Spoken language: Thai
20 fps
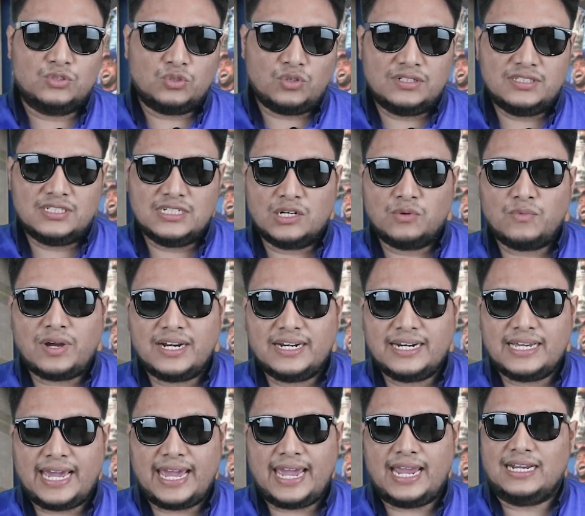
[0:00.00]
จนถึงวัน
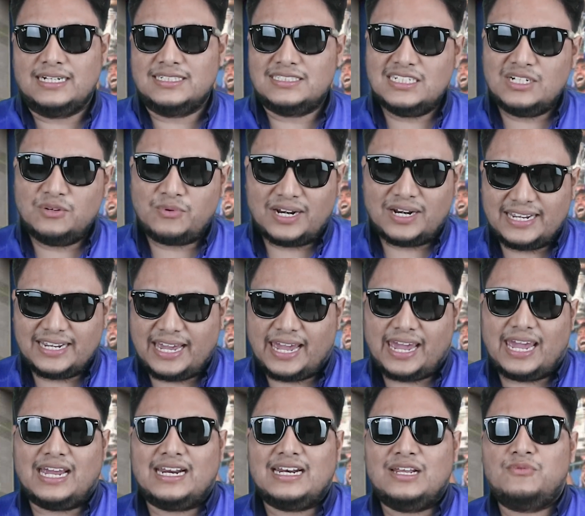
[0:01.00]
แข่งซึ่งน
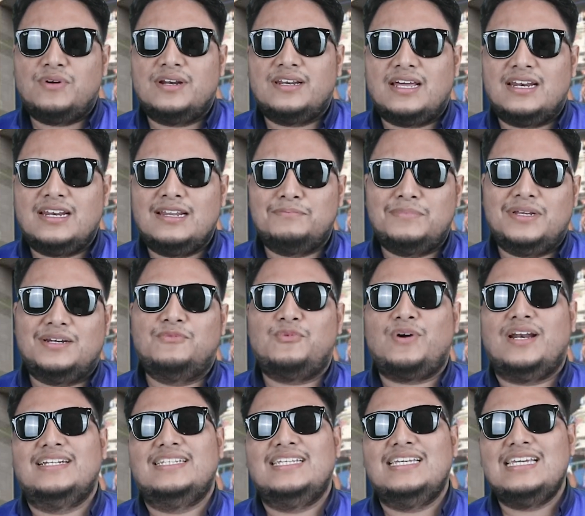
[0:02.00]
แข่งในวันนั้นนั้นเป็น
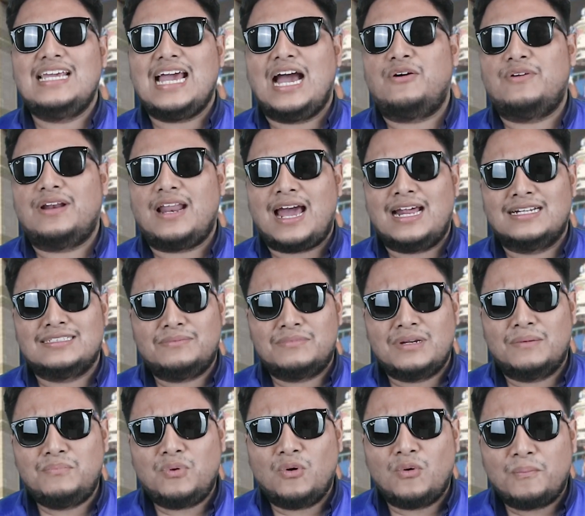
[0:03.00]
วันที่ยาวนานสำ
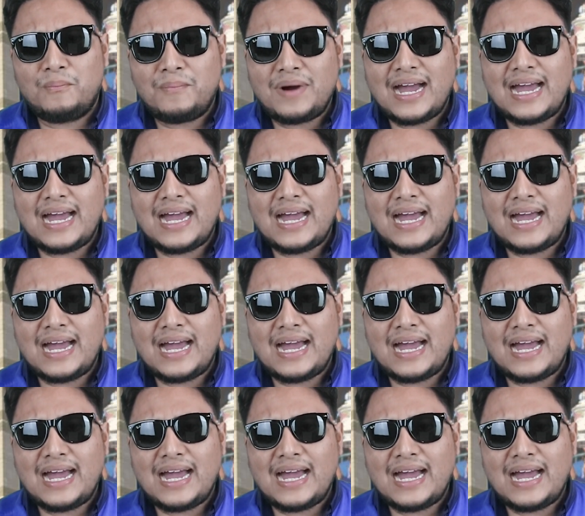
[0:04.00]
หรับผม